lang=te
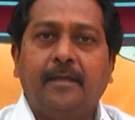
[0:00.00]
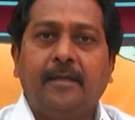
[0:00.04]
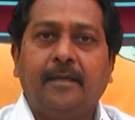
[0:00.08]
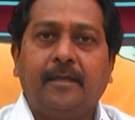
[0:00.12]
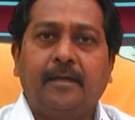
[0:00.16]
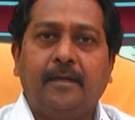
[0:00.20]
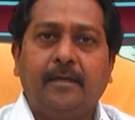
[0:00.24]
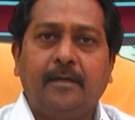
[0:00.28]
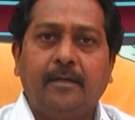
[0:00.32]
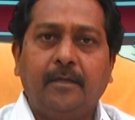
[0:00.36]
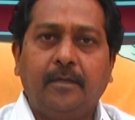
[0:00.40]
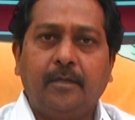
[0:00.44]

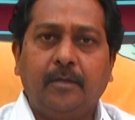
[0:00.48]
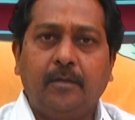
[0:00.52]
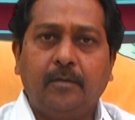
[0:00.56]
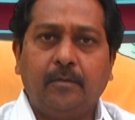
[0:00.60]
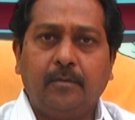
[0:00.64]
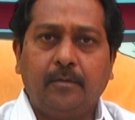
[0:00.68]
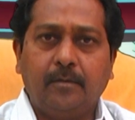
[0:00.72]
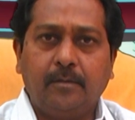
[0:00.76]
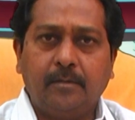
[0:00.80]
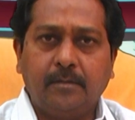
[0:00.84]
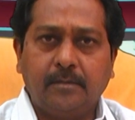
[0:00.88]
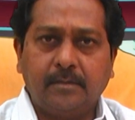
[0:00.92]
కేర్ అండ్
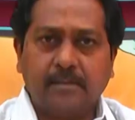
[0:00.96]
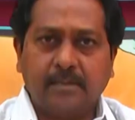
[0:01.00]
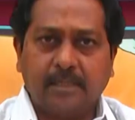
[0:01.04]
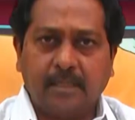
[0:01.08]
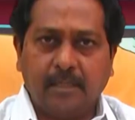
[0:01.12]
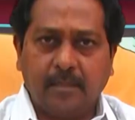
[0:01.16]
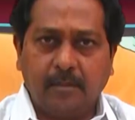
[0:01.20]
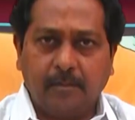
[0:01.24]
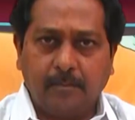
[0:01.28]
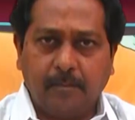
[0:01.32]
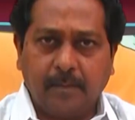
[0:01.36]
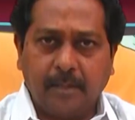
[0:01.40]
క్యూర్
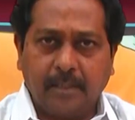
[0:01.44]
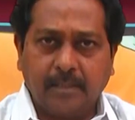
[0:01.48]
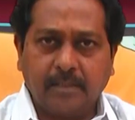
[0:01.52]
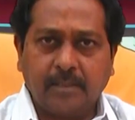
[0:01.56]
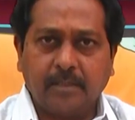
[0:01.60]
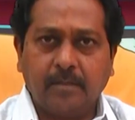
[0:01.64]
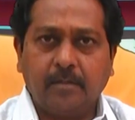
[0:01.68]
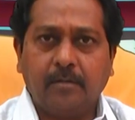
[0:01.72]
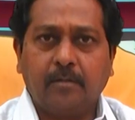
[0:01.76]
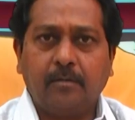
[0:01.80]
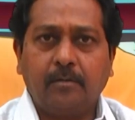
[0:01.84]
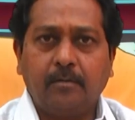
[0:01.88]
ఛానల్
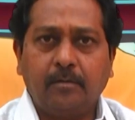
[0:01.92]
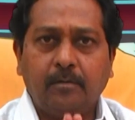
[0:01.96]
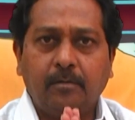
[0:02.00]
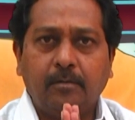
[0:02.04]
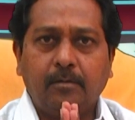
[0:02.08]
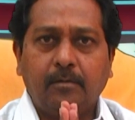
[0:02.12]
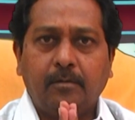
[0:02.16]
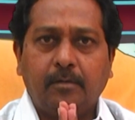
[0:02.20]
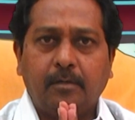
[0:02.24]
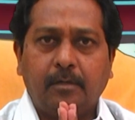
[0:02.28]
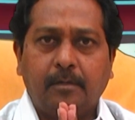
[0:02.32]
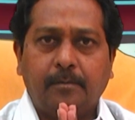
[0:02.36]
ప్రేక్షకులకు
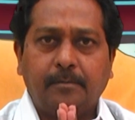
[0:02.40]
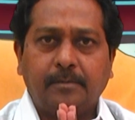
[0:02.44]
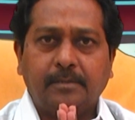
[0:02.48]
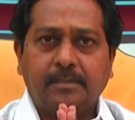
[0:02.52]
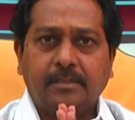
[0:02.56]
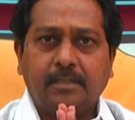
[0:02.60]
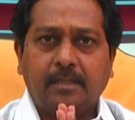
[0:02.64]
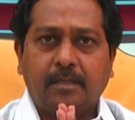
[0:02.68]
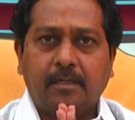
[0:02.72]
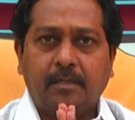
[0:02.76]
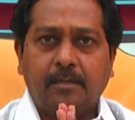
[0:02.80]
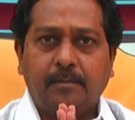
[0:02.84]

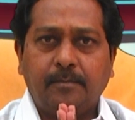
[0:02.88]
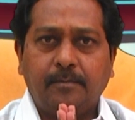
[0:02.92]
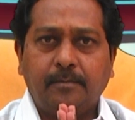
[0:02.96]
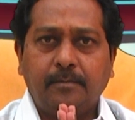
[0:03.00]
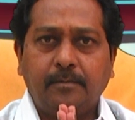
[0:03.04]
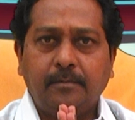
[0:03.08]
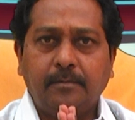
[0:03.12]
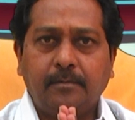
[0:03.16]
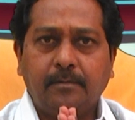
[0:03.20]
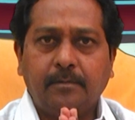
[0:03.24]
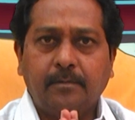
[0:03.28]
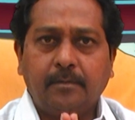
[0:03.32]
నమస్కారము
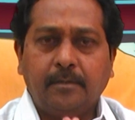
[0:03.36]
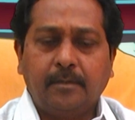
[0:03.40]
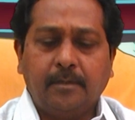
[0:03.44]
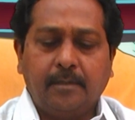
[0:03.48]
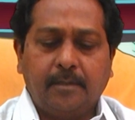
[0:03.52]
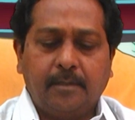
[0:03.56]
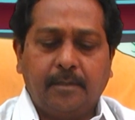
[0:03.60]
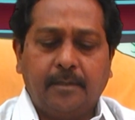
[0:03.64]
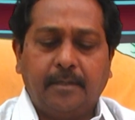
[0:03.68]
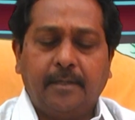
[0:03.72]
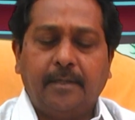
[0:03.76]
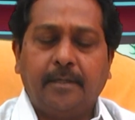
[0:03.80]

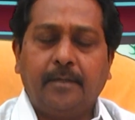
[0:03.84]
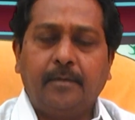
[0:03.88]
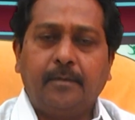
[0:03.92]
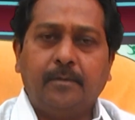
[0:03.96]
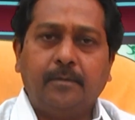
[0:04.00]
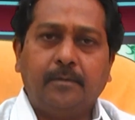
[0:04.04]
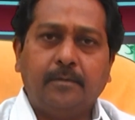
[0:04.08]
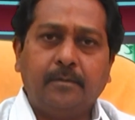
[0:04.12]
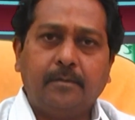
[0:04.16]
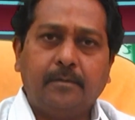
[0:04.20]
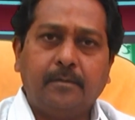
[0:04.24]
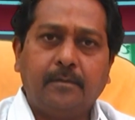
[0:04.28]
నేను
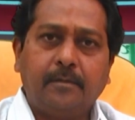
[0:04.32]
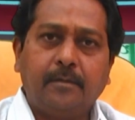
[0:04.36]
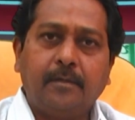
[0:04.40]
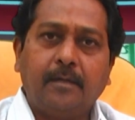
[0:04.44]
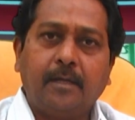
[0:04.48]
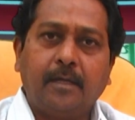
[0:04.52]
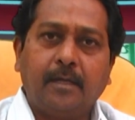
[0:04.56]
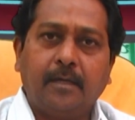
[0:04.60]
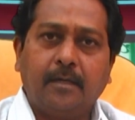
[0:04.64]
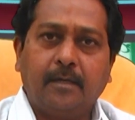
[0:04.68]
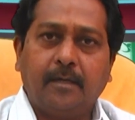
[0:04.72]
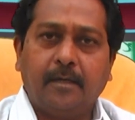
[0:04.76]

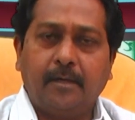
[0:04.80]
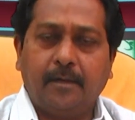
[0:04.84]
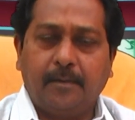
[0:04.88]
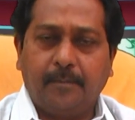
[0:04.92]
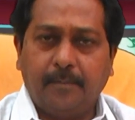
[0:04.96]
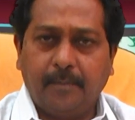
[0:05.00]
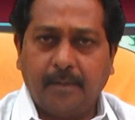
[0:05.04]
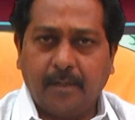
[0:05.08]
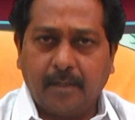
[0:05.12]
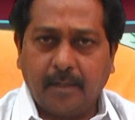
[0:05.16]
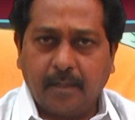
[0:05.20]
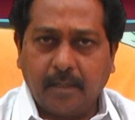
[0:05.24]
డాక్టర్
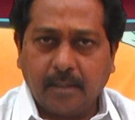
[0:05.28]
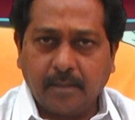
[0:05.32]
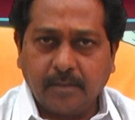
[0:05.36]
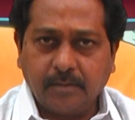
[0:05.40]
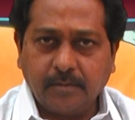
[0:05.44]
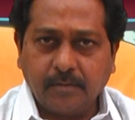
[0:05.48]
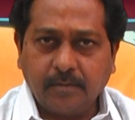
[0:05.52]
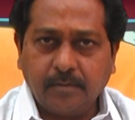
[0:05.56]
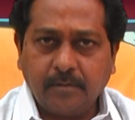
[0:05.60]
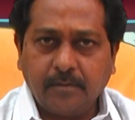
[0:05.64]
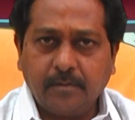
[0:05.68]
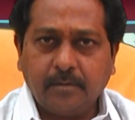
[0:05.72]
ఎంఎన్
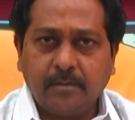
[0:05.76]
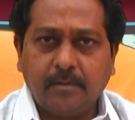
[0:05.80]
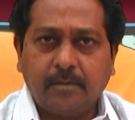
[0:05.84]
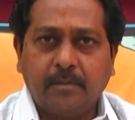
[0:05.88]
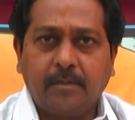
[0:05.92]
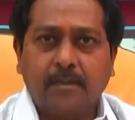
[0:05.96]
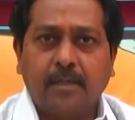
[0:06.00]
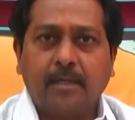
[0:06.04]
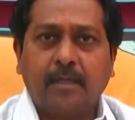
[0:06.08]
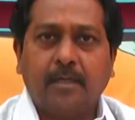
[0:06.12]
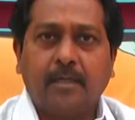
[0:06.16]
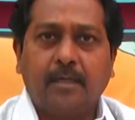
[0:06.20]
రాజు
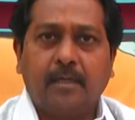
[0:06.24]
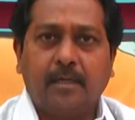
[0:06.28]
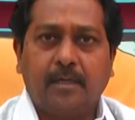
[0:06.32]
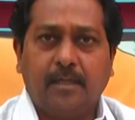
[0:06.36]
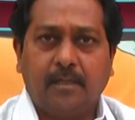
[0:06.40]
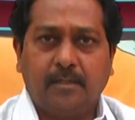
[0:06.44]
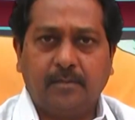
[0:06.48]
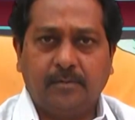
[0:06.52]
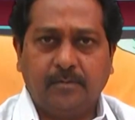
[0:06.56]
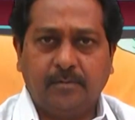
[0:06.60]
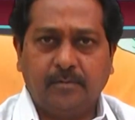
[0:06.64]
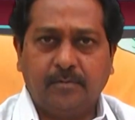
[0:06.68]
డాక్టర్
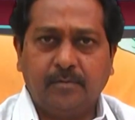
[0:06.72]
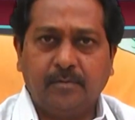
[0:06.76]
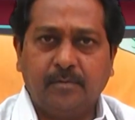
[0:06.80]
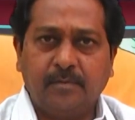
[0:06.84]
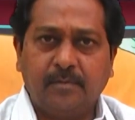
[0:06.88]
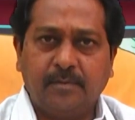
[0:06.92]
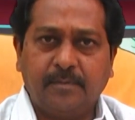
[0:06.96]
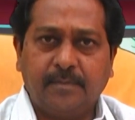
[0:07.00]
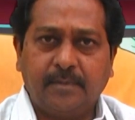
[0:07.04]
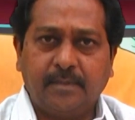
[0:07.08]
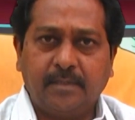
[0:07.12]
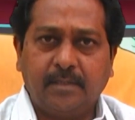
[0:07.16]
రాజు
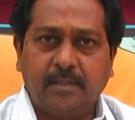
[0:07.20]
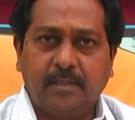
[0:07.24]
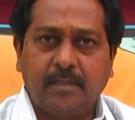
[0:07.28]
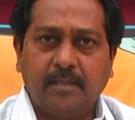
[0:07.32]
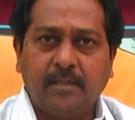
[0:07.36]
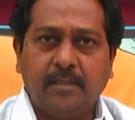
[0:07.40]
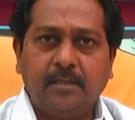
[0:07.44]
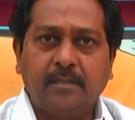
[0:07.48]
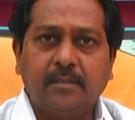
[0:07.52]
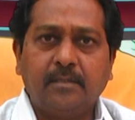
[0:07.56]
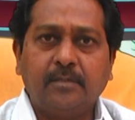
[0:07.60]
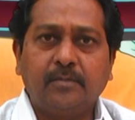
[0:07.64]
సోమిపతి
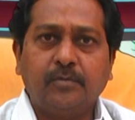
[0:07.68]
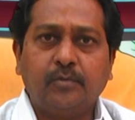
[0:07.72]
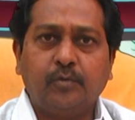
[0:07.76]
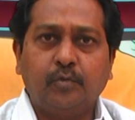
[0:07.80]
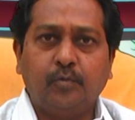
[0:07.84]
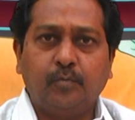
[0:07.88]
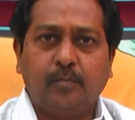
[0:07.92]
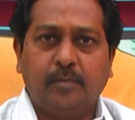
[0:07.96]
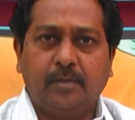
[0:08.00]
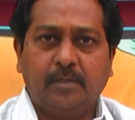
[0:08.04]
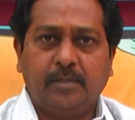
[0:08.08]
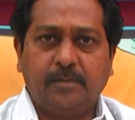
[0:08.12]

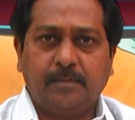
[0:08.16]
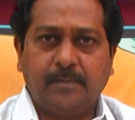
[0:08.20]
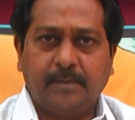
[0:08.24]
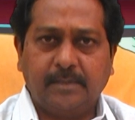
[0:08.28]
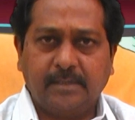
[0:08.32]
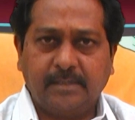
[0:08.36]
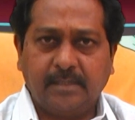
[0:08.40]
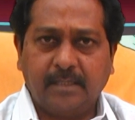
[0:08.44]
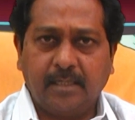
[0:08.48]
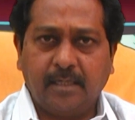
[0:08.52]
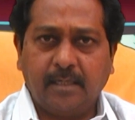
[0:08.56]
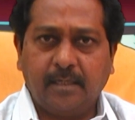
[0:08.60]
సూపర్
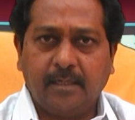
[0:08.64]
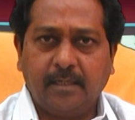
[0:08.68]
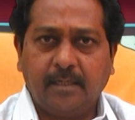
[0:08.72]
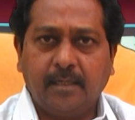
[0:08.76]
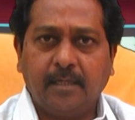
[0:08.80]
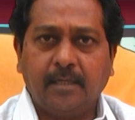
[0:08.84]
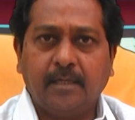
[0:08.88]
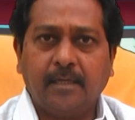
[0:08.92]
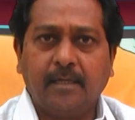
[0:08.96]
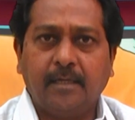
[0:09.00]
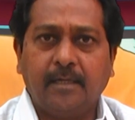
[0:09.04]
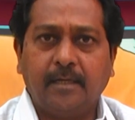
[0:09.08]
స్పెషాలిటీ
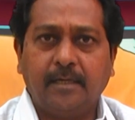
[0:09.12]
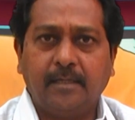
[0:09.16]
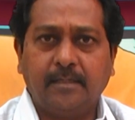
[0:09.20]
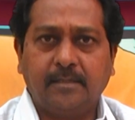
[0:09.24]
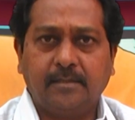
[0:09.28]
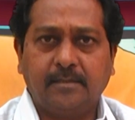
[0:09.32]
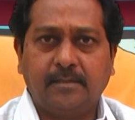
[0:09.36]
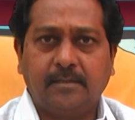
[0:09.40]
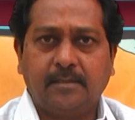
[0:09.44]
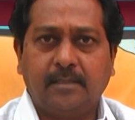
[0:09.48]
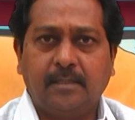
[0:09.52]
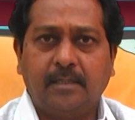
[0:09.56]

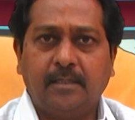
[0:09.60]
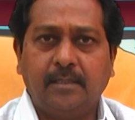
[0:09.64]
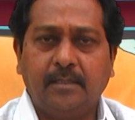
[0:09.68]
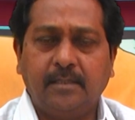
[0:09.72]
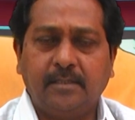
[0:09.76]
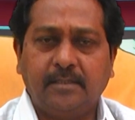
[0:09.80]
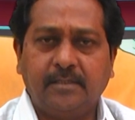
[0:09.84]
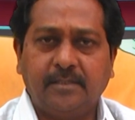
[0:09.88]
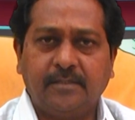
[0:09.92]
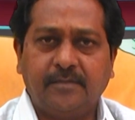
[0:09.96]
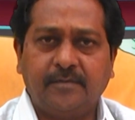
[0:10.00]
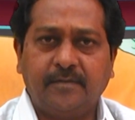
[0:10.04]
క్లినిక్స్
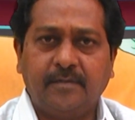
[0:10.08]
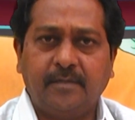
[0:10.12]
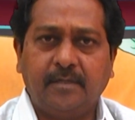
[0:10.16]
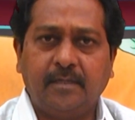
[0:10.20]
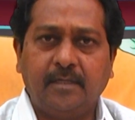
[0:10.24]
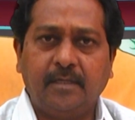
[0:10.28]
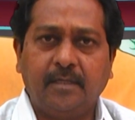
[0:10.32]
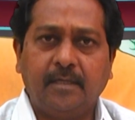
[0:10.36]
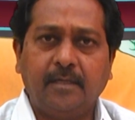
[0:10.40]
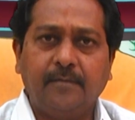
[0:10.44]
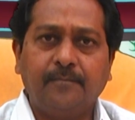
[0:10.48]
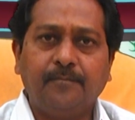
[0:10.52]

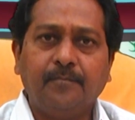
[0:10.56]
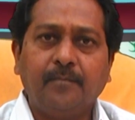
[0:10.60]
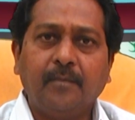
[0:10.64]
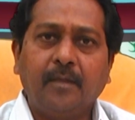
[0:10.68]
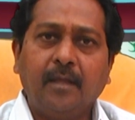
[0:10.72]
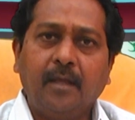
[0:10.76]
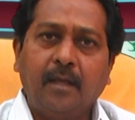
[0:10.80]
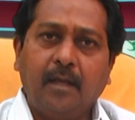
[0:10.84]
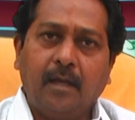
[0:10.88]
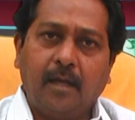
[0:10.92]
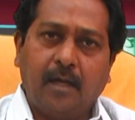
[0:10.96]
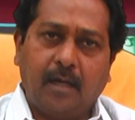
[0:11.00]
అందించేటువంటి
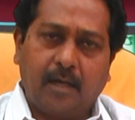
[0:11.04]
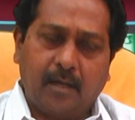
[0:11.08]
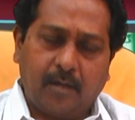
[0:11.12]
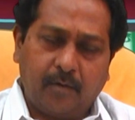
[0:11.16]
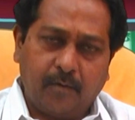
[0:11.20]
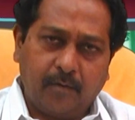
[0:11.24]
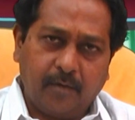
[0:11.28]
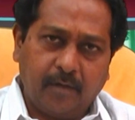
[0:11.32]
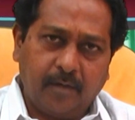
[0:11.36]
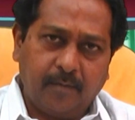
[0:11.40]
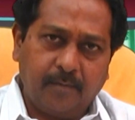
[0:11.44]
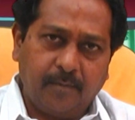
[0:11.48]

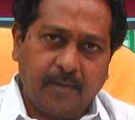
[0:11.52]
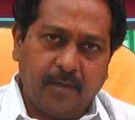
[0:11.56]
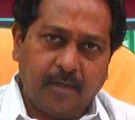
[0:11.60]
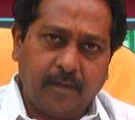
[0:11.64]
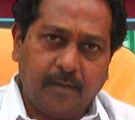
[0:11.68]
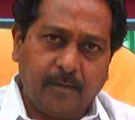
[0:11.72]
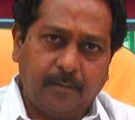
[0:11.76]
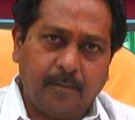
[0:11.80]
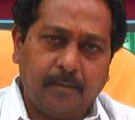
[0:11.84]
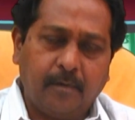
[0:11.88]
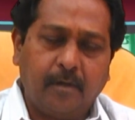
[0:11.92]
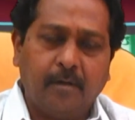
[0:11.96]
ఆరోగ్యమే
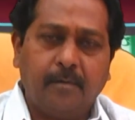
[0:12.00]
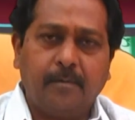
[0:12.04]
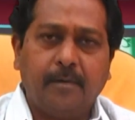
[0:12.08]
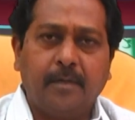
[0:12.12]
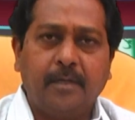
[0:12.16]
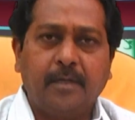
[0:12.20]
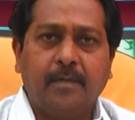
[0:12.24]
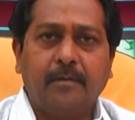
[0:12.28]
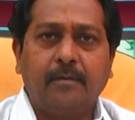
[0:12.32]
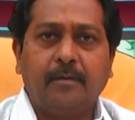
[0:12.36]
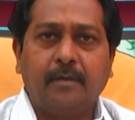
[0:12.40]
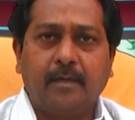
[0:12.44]

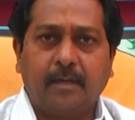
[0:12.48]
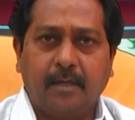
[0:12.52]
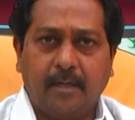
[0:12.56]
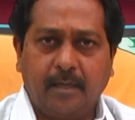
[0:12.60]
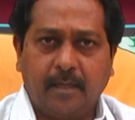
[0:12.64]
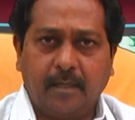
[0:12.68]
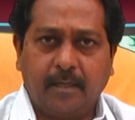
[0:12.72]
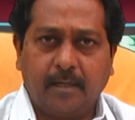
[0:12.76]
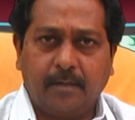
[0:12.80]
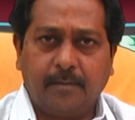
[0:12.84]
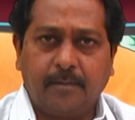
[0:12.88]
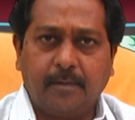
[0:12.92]
మహాభాగ్యం
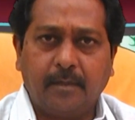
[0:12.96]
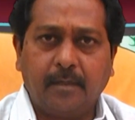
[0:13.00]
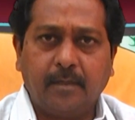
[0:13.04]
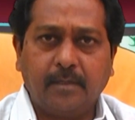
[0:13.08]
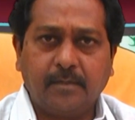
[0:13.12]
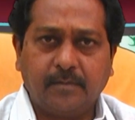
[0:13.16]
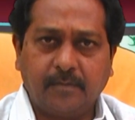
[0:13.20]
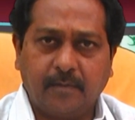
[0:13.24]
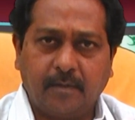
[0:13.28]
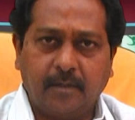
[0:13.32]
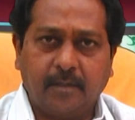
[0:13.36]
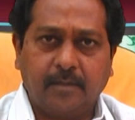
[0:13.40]

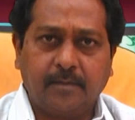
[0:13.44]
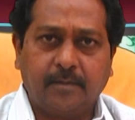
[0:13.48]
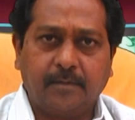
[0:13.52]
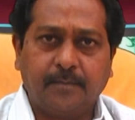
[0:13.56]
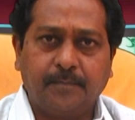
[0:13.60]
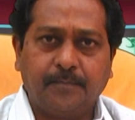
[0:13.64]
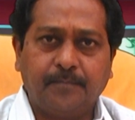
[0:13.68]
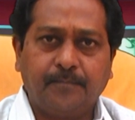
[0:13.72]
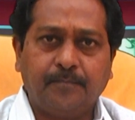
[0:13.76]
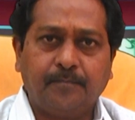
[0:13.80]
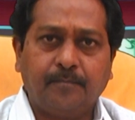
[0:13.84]
కార్యక్రమానికి స్వాగతం